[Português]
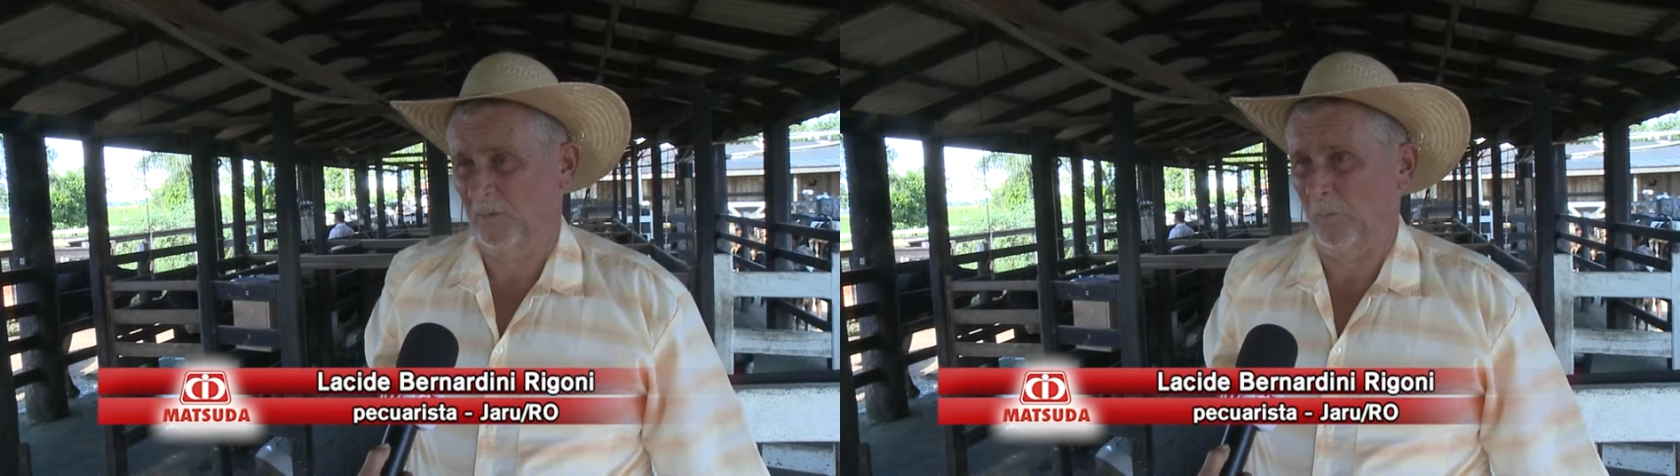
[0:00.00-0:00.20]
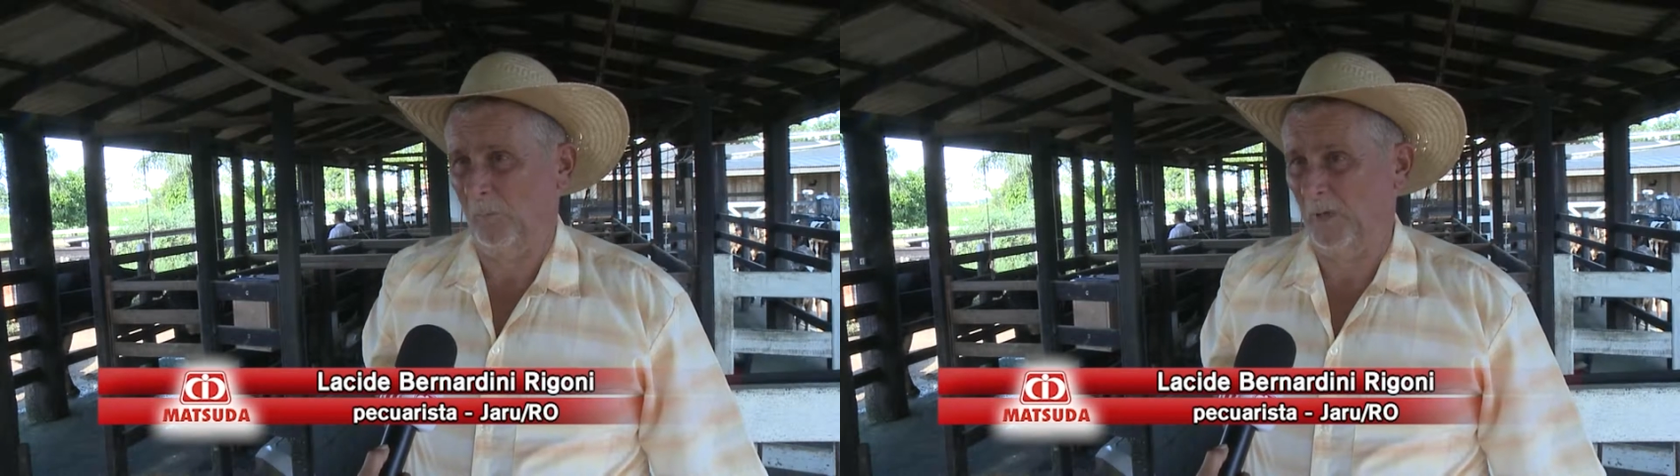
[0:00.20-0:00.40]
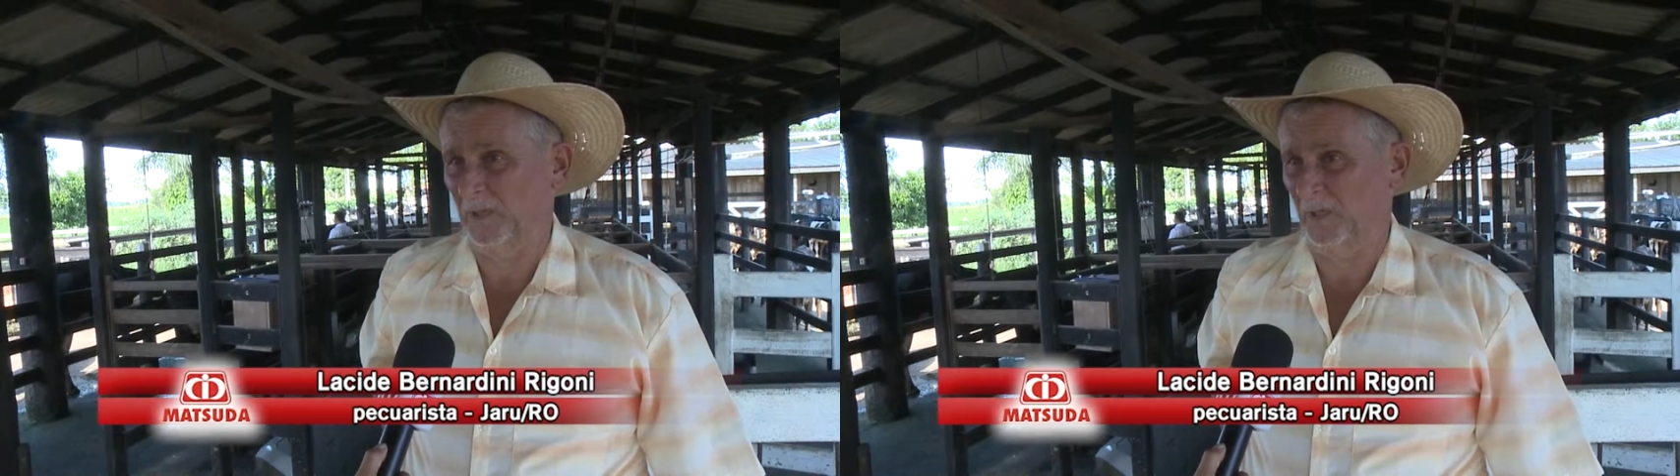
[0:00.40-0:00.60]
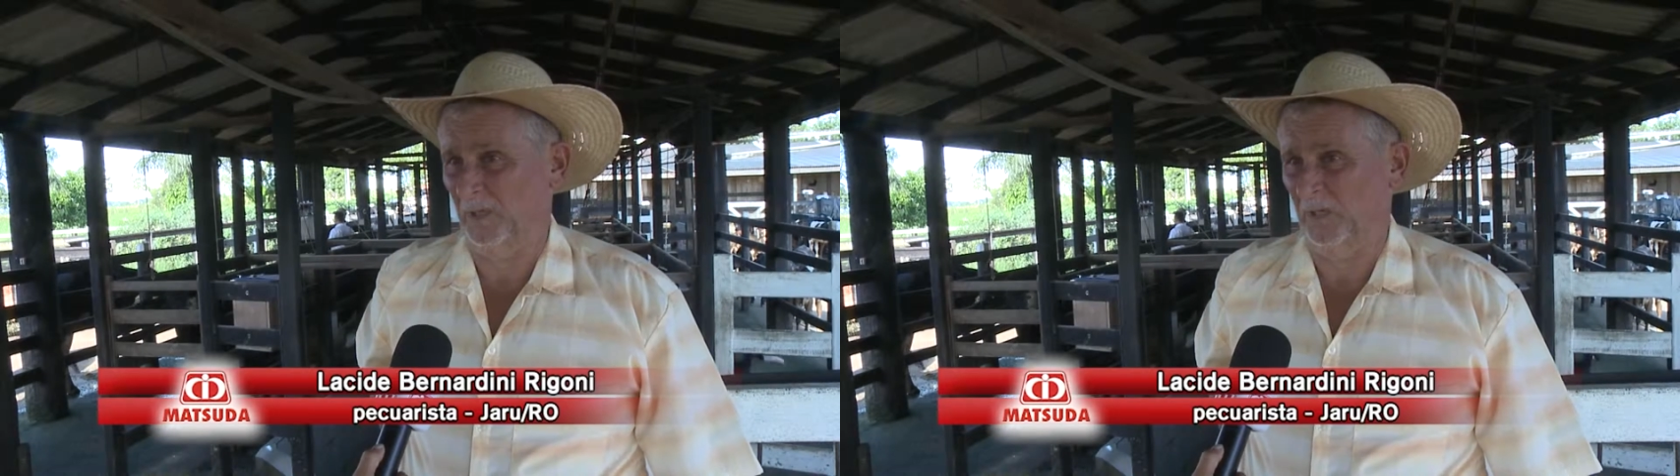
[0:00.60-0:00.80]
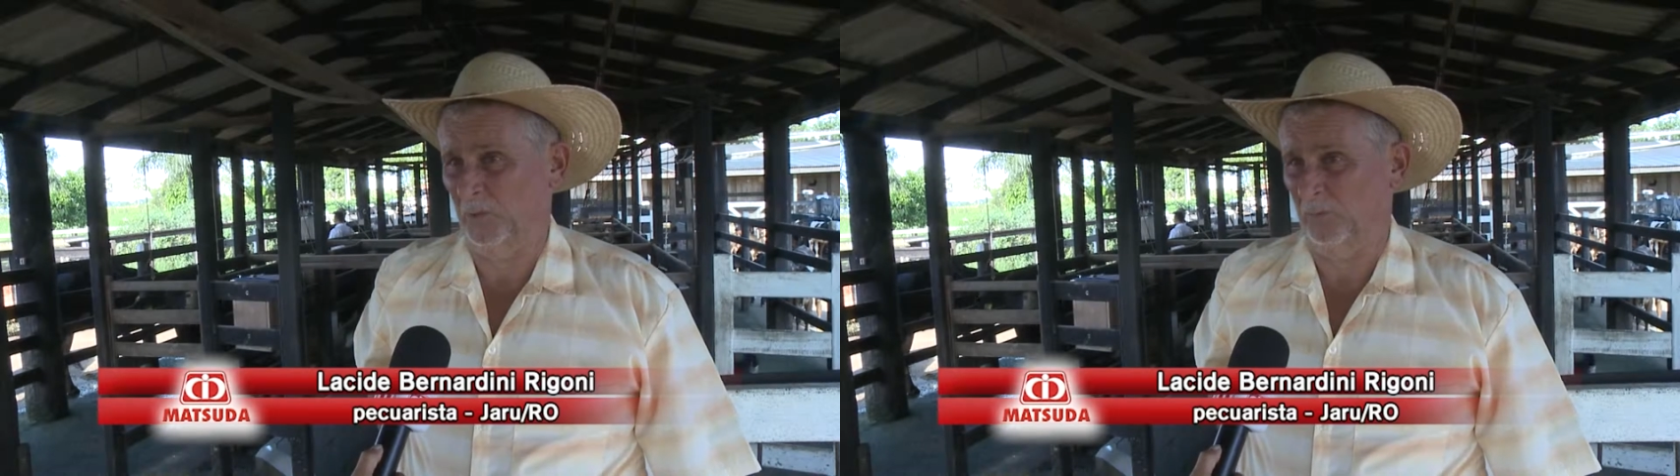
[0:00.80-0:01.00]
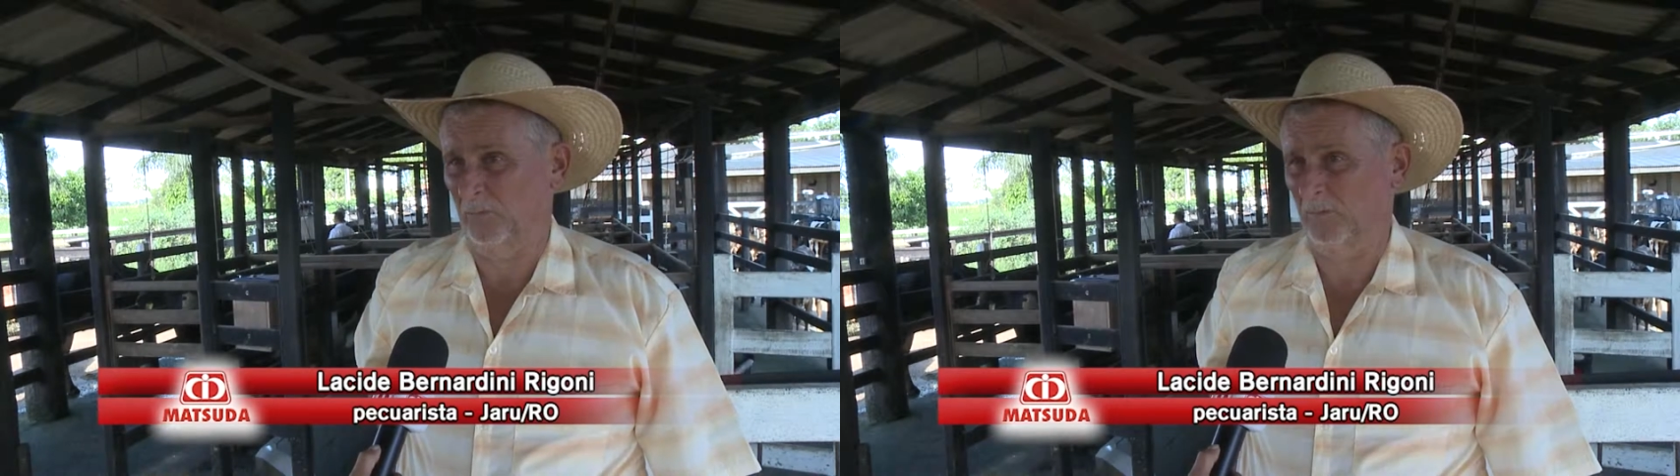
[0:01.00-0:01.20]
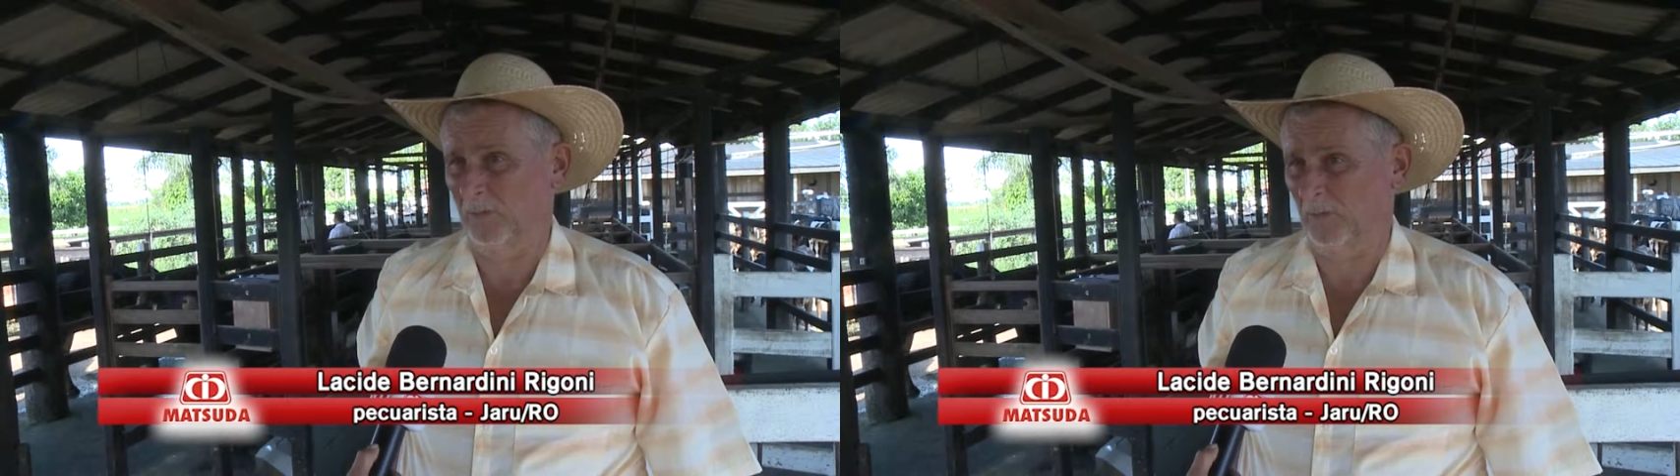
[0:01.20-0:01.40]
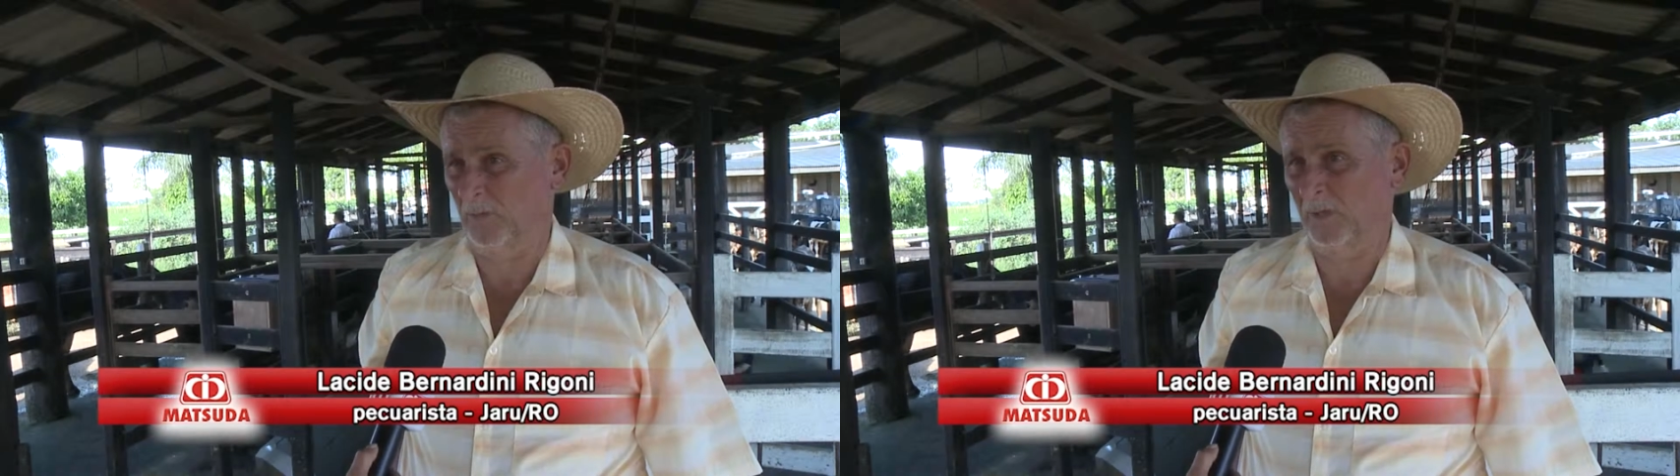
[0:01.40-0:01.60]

como madeireiro, e